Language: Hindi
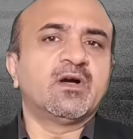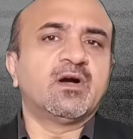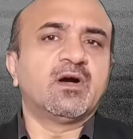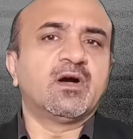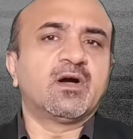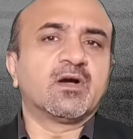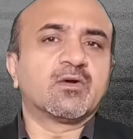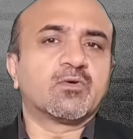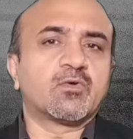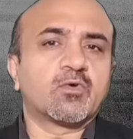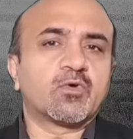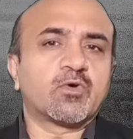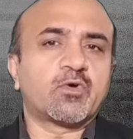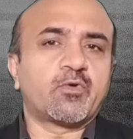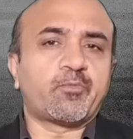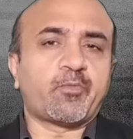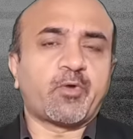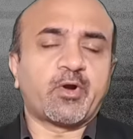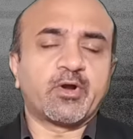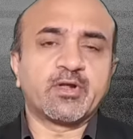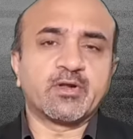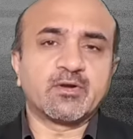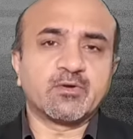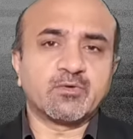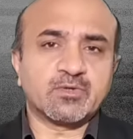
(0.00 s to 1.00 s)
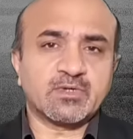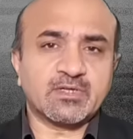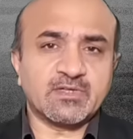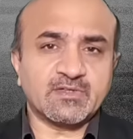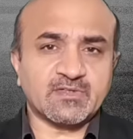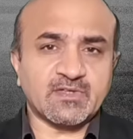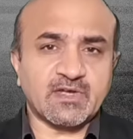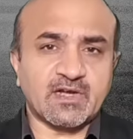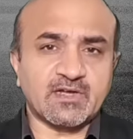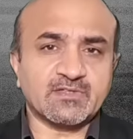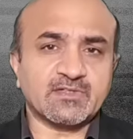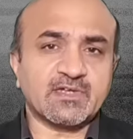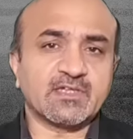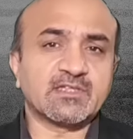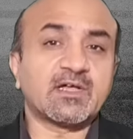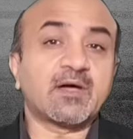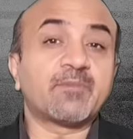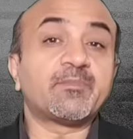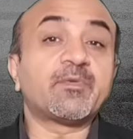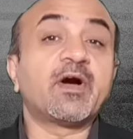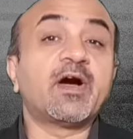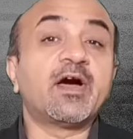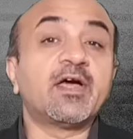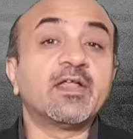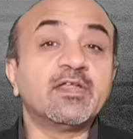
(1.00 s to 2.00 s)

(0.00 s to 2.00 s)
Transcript: कोको पाउडर के साथ साथ आप